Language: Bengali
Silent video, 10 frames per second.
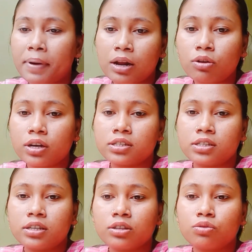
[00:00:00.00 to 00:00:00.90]
ভালো
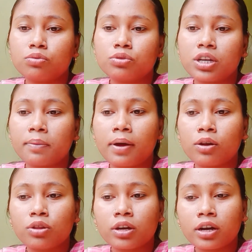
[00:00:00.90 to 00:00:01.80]
আছি কিন্তু সেই
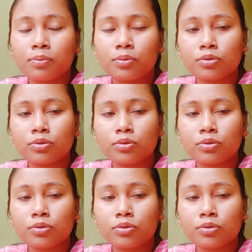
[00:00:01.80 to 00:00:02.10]
ভালো থাকার